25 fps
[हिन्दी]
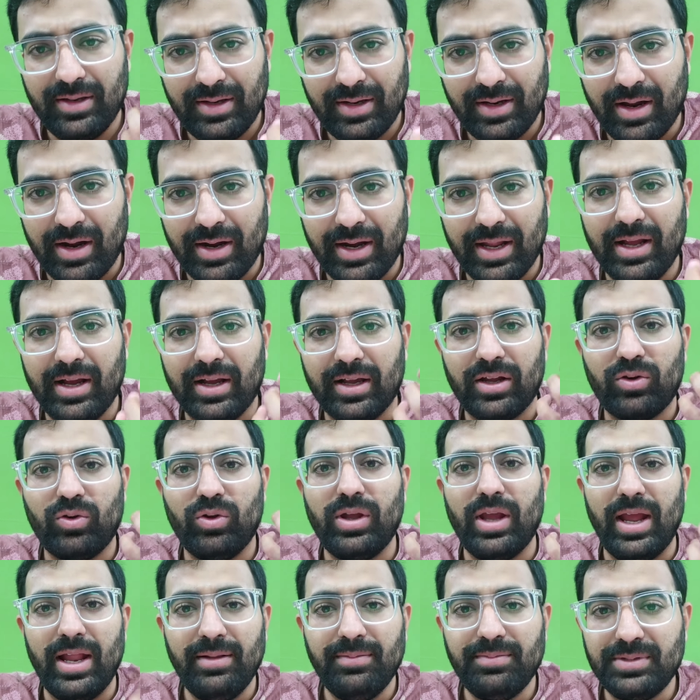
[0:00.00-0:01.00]
रिगार्डिंग अगर
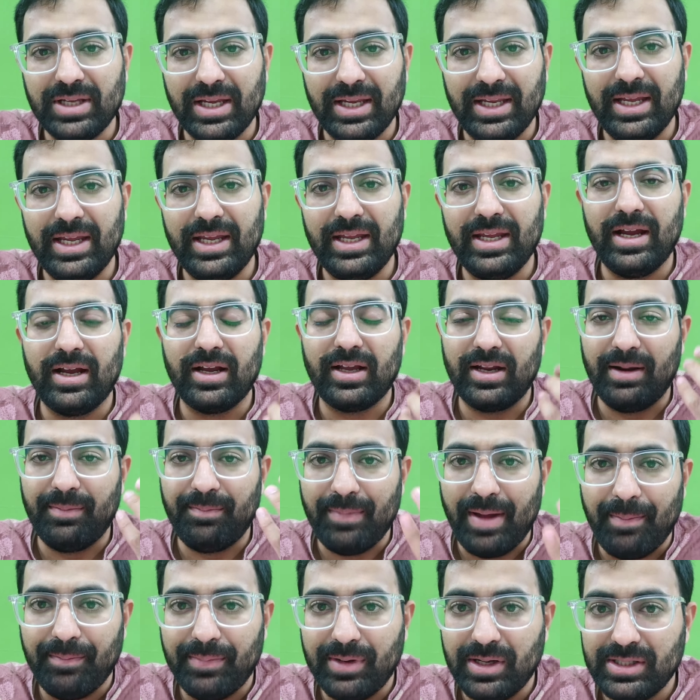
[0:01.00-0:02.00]
कोई हेल्प चाहिए या अगर
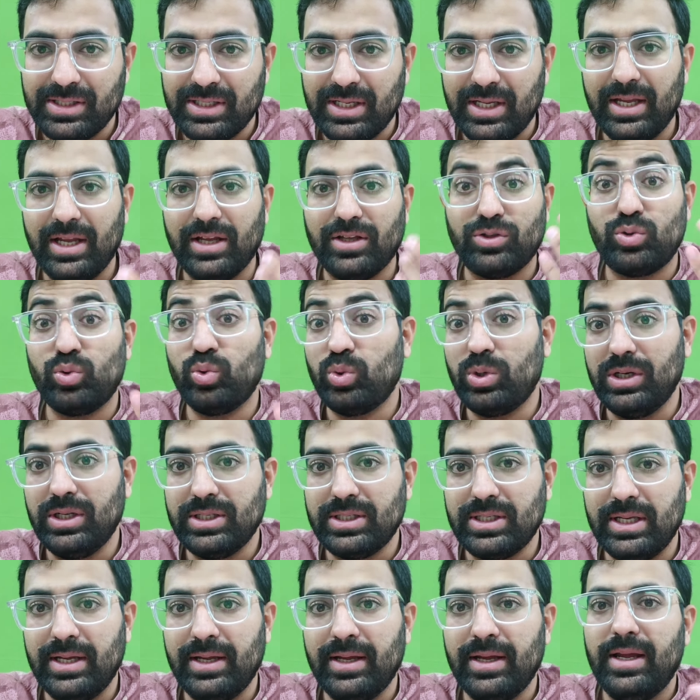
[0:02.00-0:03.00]
आप मेंबर्स हैं या
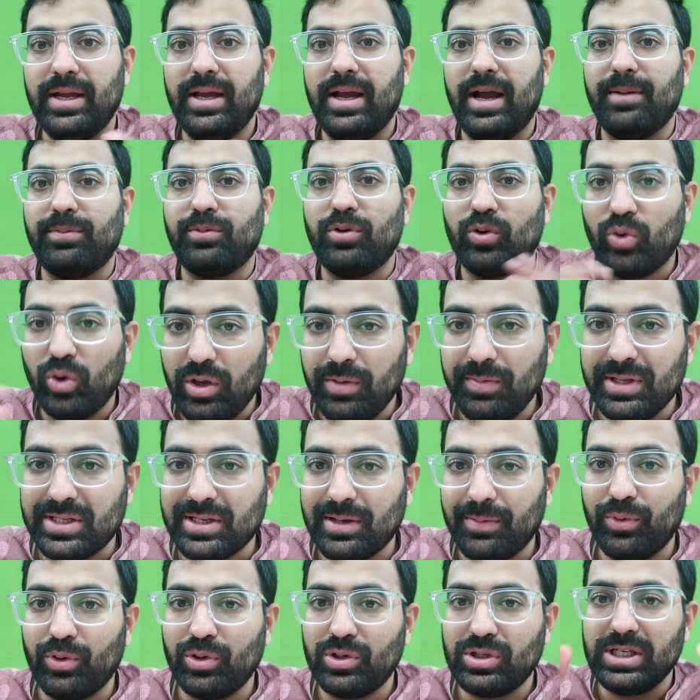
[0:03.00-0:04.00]
स्टूडेंट्स हैं आपको कोई भी
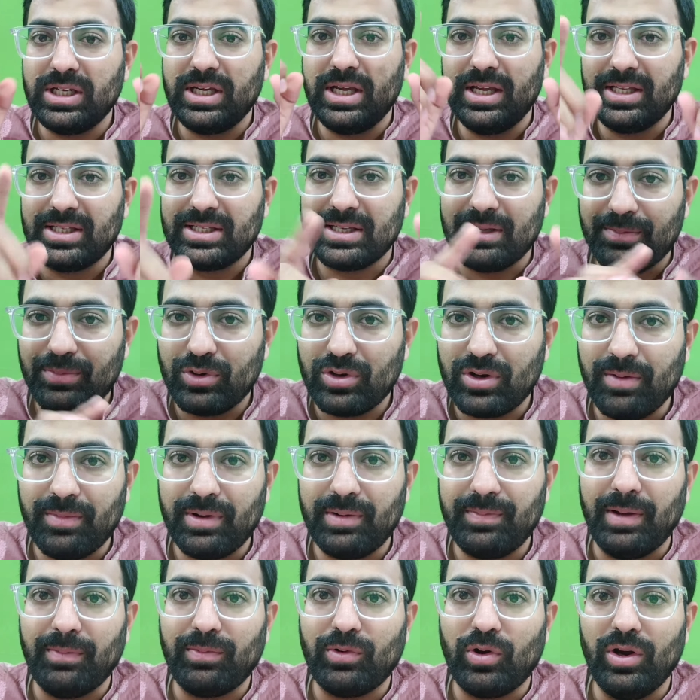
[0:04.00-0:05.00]
सपोर्ट चाहिए इस सपोर्ट
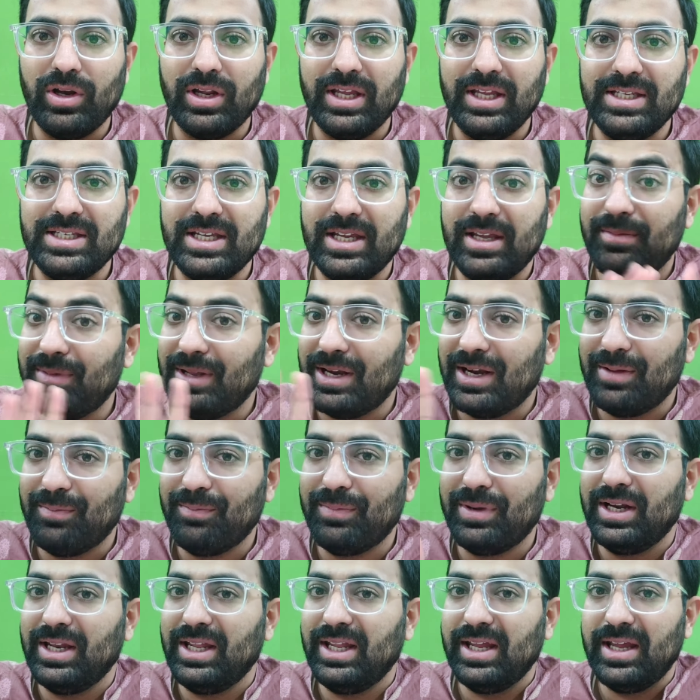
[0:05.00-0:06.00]
नंबर पे आप कॉल कीजिए मेरा
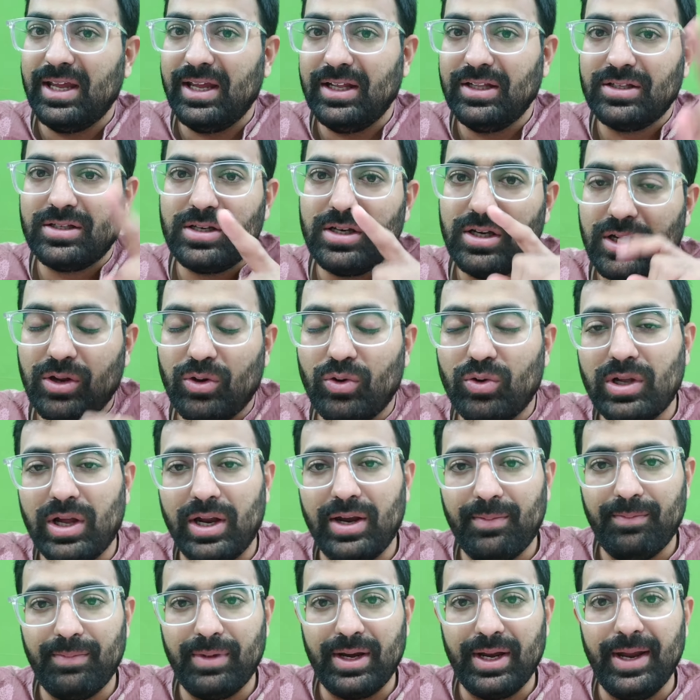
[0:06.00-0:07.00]
नंबर नहीं है इंस्टीट्यूट
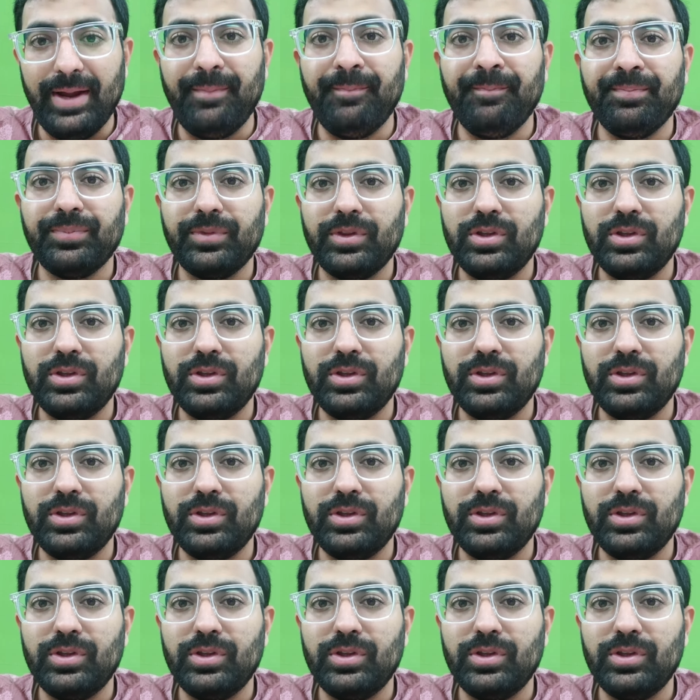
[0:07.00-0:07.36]
का नंबर है